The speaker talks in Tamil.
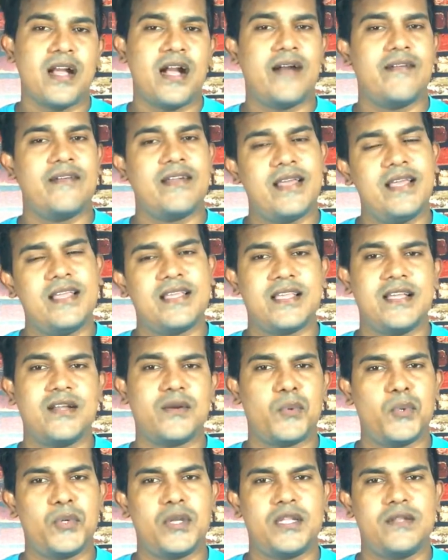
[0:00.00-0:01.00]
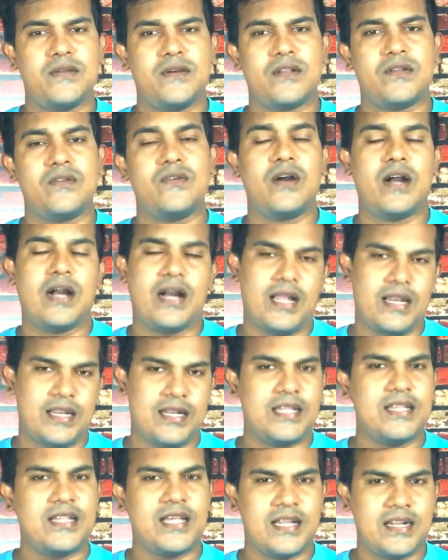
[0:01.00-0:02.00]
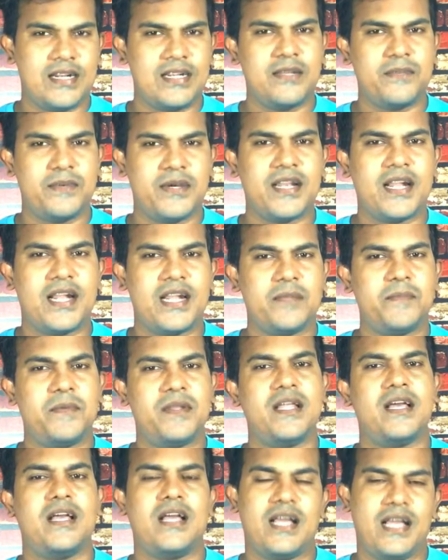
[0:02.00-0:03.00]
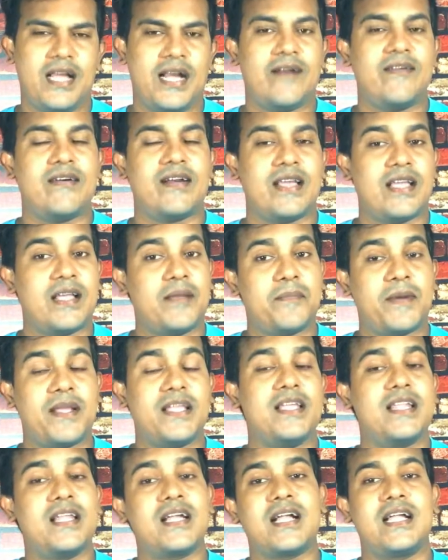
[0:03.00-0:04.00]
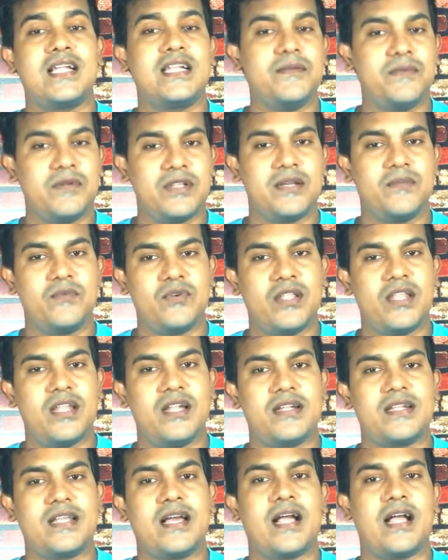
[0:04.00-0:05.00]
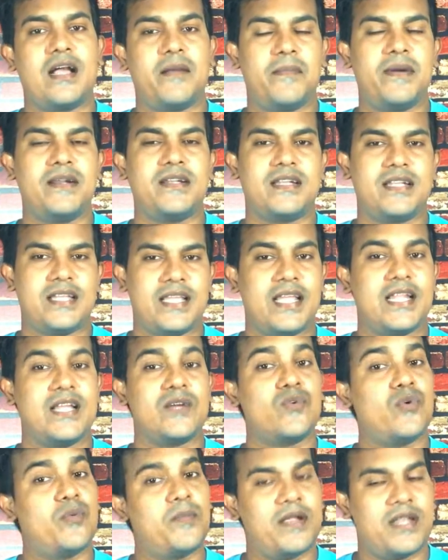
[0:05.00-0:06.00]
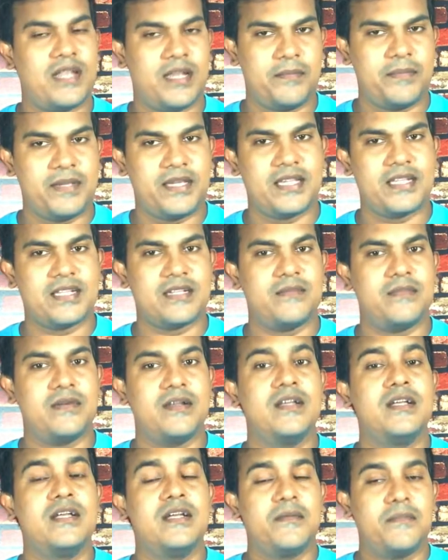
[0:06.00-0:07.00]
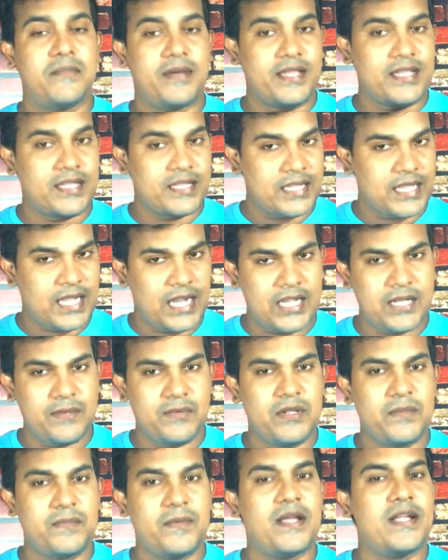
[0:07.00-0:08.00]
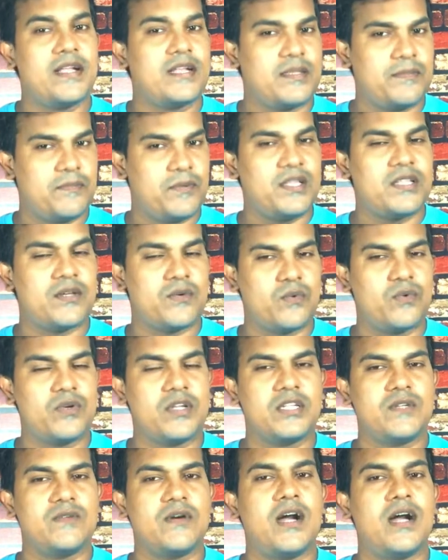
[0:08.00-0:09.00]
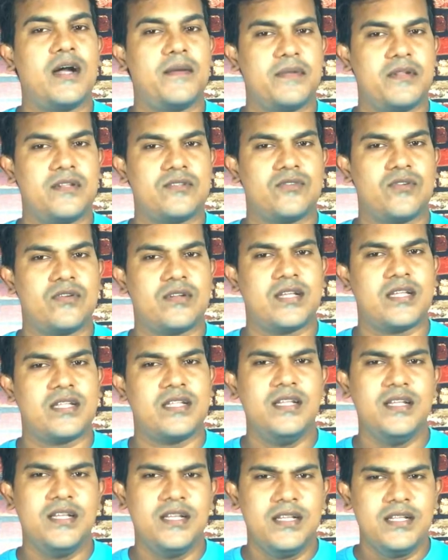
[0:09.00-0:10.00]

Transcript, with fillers: அவனை இங்கே கூட்டிகிட்டு வரணும் ஆல்ரெடி நான் ரெண்டு பேரும் அனுப்பினேன் அவங்க என் பையனை கண்டுபிடிக்க முடியலைன்ட்டாங்க பட் எனக்கு உன் மேலே நம்பிக்கை இருக்கும் மைக் நீ கண்டுபிடிப்ப நீ போய் இதை கூட்டிகிட்டு வா அப்படின்னு சொல்கிறாரு